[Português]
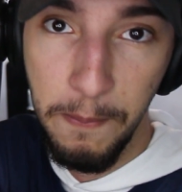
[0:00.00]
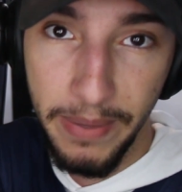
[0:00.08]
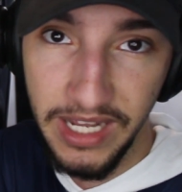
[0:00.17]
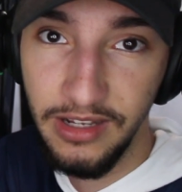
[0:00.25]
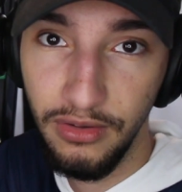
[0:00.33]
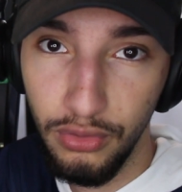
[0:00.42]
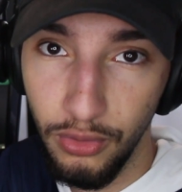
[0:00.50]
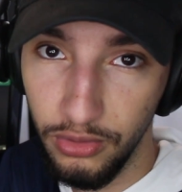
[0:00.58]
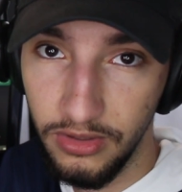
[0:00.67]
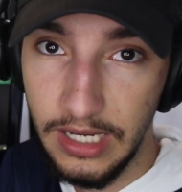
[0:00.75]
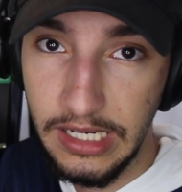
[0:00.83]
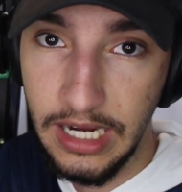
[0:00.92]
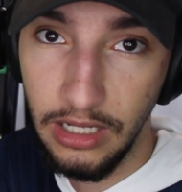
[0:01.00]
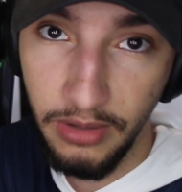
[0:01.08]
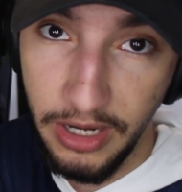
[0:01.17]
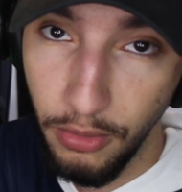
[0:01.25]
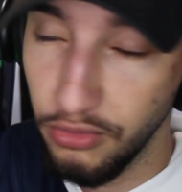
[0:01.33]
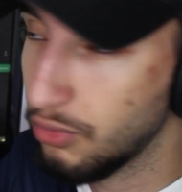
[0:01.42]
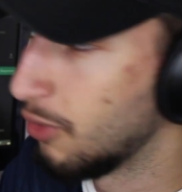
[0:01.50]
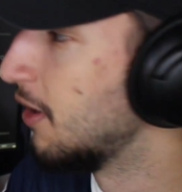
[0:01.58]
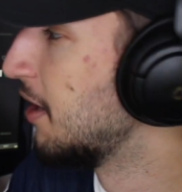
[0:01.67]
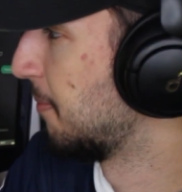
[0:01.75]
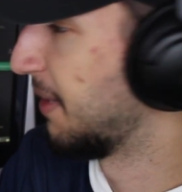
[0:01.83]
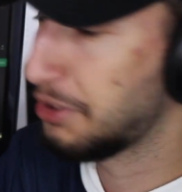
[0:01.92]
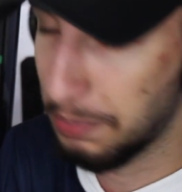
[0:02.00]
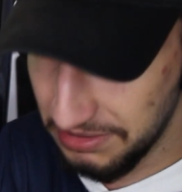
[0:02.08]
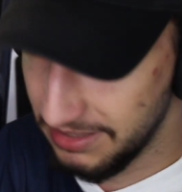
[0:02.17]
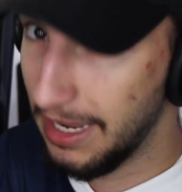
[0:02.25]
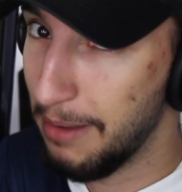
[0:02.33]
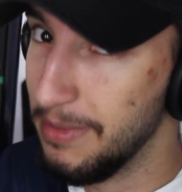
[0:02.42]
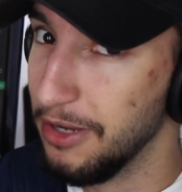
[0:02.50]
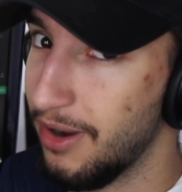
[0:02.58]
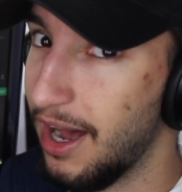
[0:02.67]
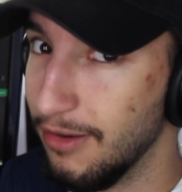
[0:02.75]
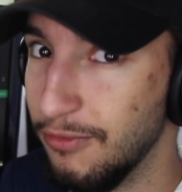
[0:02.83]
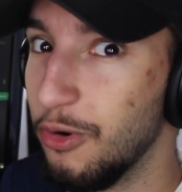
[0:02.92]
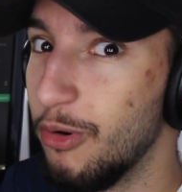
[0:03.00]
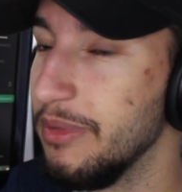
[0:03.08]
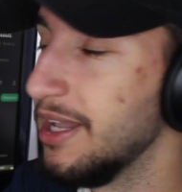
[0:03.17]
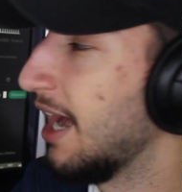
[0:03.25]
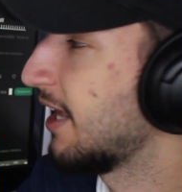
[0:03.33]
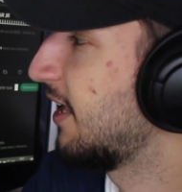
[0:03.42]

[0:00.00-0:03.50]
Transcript: um preguiçoso, tá ligado? Eu que sou. Mas, tipo assim, é meio raro. Vamos combinar